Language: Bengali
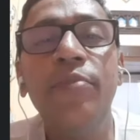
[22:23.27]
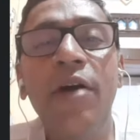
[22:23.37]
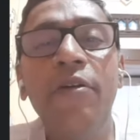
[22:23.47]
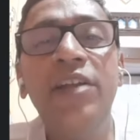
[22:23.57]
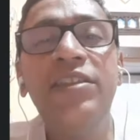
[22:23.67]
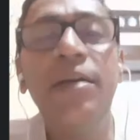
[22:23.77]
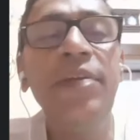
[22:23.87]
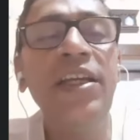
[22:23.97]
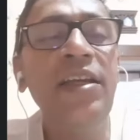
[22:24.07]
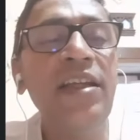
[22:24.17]
পাওয়া
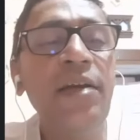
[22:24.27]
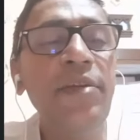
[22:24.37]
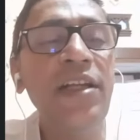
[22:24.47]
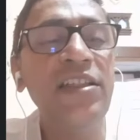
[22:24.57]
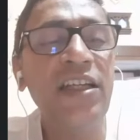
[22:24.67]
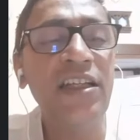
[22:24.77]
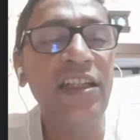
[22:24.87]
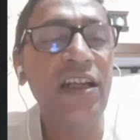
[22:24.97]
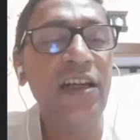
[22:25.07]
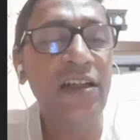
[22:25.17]
যাবে কি যাবে না জানি
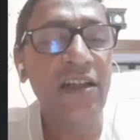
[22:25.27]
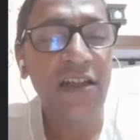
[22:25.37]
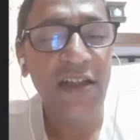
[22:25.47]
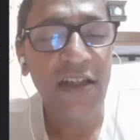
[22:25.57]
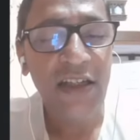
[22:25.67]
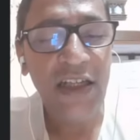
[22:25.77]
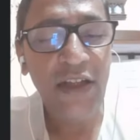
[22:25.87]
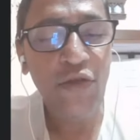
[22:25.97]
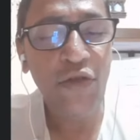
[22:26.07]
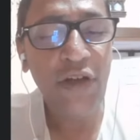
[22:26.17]
না
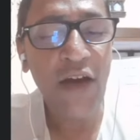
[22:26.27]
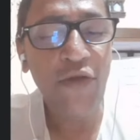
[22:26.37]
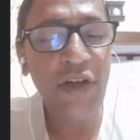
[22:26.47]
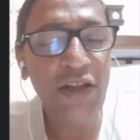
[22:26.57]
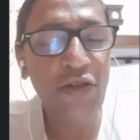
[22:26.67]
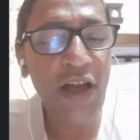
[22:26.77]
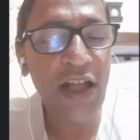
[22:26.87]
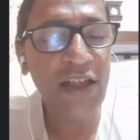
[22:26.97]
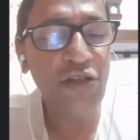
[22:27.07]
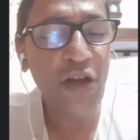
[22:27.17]
কিন্তু ঠাকুরের
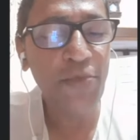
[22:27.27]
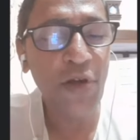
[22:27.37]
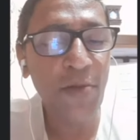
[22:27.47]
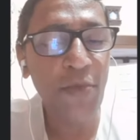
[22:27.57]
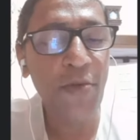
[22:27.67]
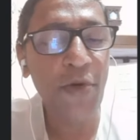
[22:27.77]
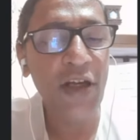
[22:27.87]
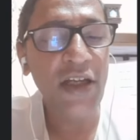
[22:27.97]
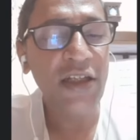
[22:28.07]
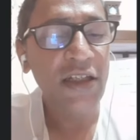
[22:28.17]
দয়াতে সব সম্ভব
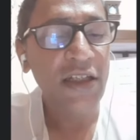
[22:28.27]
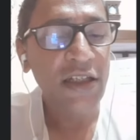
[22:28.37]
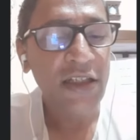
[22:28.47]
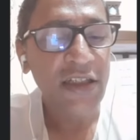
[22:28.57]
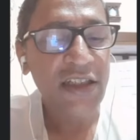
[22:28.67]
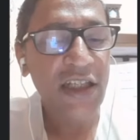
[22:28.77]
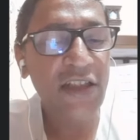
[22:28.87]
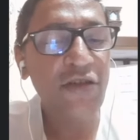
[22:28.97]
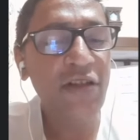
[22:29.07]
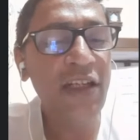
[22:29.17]
হয় সেই
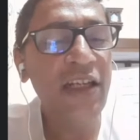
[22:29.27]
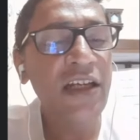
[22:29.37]
জন্যে